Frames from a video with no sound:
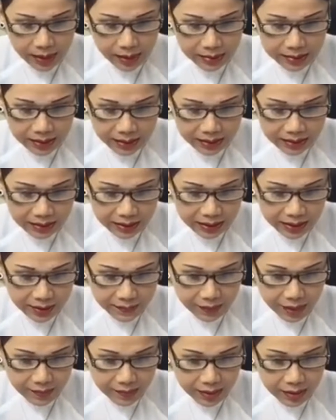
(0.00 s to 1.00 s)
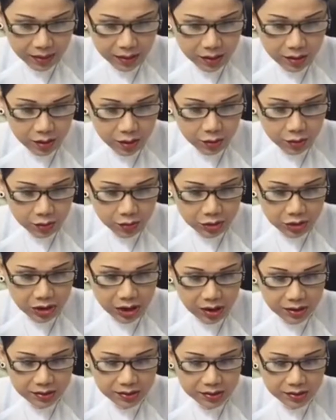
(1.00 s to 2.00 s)
bạn ở tại việt nam các bạn đừng có run
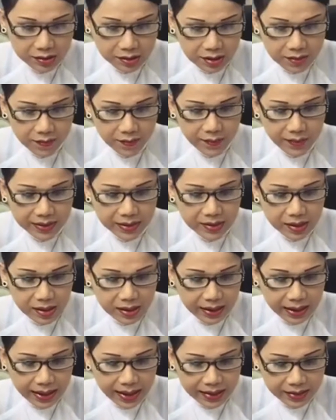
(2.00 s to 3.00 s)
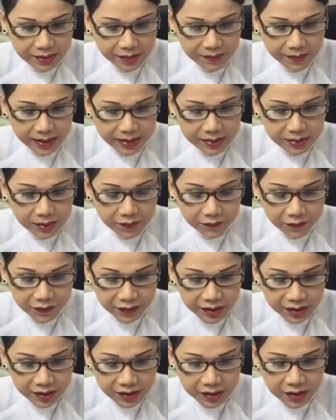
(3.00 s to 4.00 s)
sợ nữa mà tất cả những bạn sinh
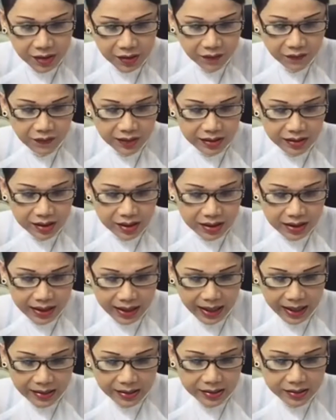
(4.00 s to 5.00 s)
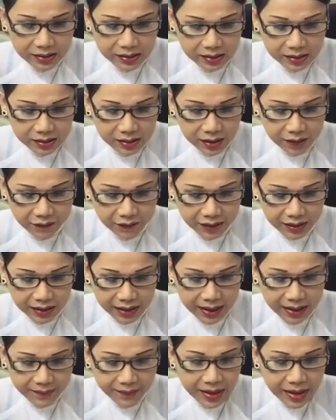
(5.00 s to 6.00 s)
viên và tất cả những người ở việt
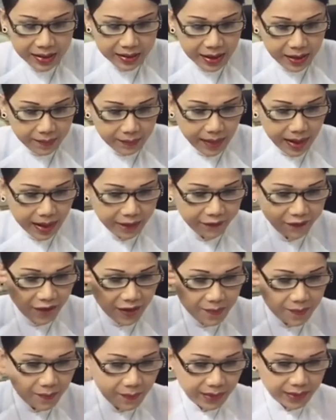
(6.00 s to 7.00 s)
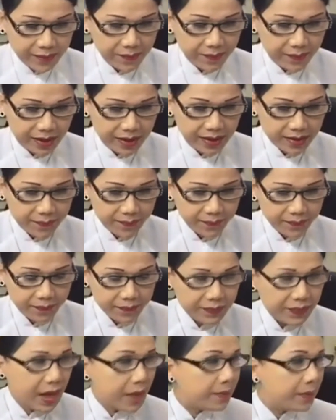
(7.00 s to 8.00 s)
nam các bạn phải mạnh mẽ
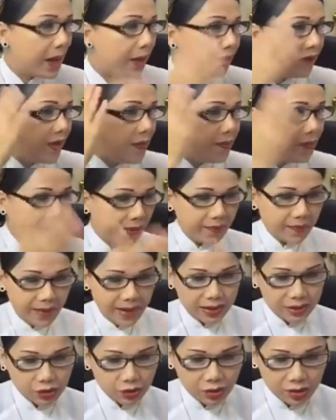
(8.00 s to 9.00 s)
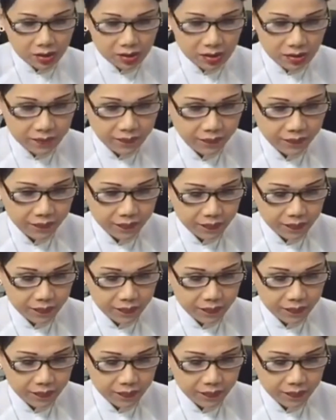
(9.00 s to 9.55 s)
các bạn phải mạnh mẽ xuống đường